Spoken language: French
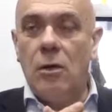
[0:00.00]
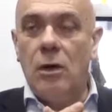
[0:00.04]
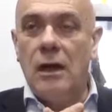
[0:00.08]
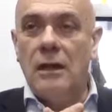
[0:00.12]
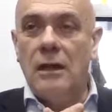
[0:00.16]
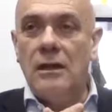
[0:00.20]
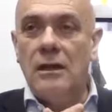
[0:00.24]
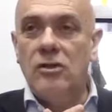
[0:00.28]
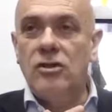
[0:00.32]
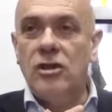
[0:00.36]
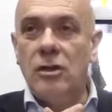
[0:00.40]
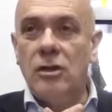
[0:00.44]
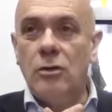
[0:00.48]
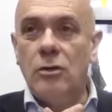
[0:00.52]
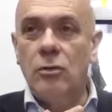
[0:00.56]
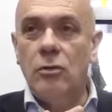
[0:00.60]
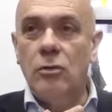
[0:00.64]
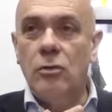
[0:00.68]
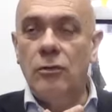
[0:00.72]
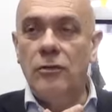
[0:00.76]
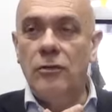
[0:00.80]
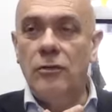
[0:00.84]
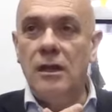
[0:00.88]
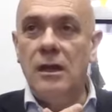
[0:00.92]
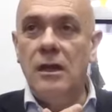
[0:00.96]
à l'échelle de
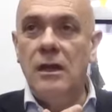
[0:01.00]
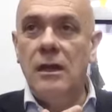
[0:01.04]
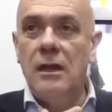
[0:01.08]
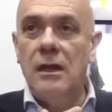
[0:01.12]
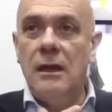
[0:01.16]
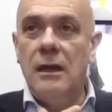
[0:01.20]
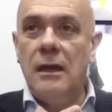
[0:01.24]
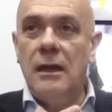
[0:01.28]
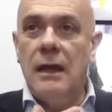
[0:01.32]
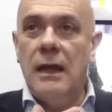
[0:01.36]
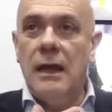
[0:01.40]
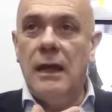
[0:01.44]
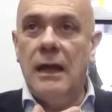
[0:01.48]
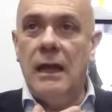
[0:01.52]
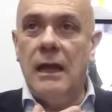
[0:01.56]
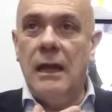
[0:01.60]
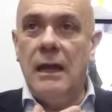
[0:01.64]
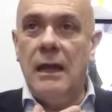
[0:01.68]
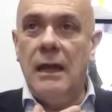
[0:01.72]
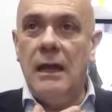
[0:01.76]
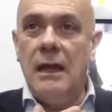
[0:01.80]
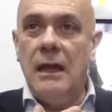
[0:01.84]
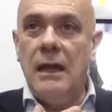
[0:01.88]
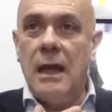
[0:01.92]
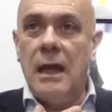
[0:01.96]
nos vies, elle
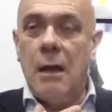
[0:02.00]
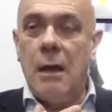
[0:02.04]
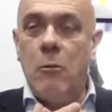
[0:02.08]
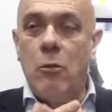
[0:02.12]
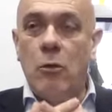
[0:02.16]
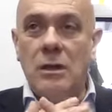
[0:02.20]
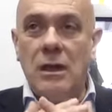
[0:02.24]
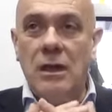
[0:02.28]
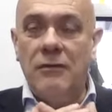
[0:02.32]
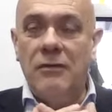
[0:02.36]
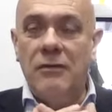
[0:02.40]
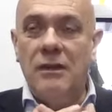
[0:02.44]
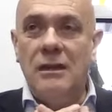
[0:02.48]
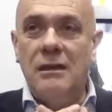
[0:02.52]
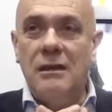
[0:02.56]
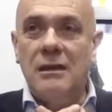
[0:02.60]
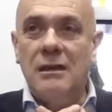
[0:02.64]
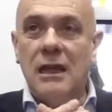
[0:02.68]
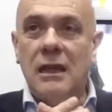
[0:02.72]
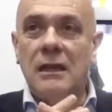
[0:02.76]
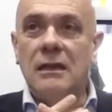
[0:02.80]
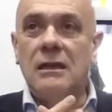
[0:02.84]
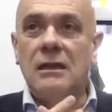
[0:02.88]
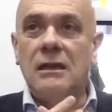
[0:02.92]
est, à mon avis, très,